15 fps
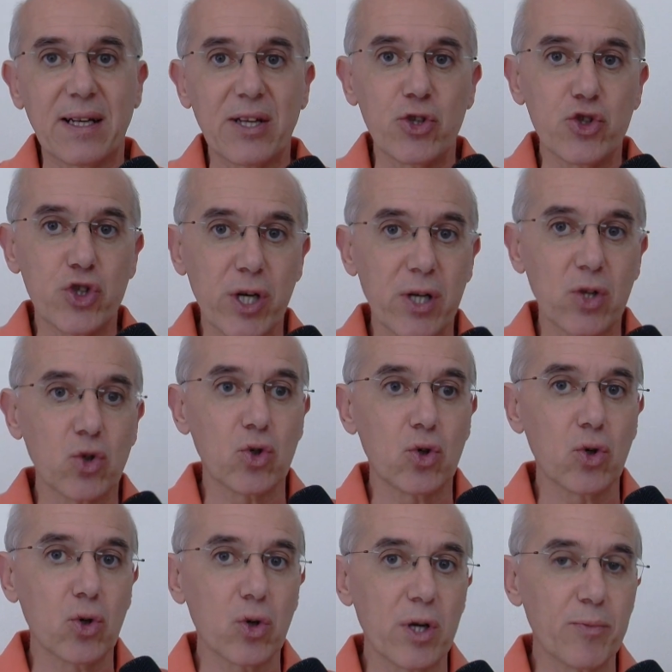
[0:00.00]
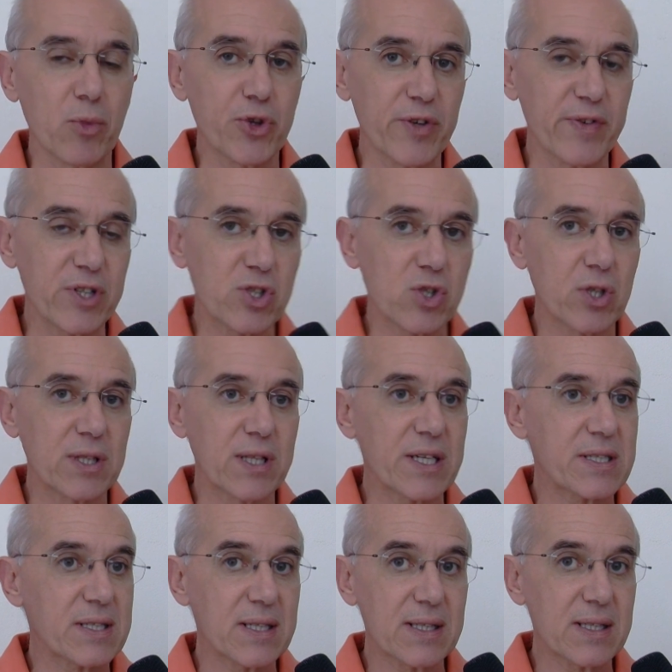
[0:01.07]
leggendo le motivazioni della
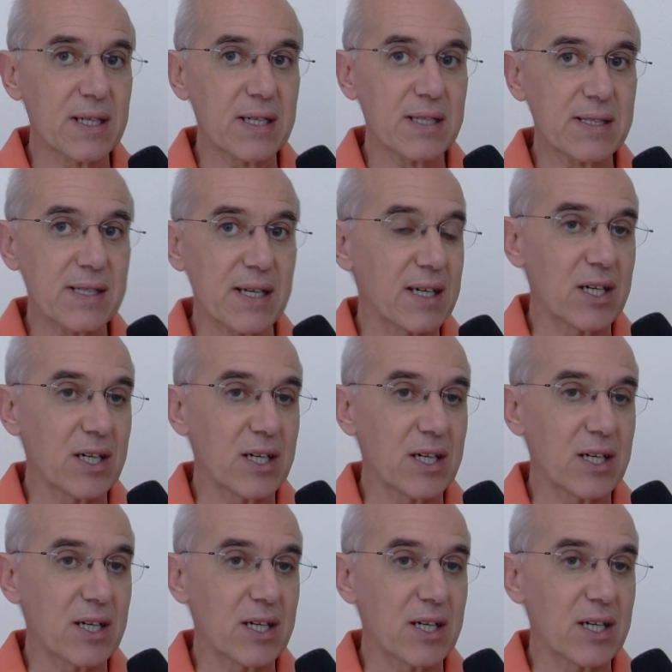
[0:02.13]
sentenza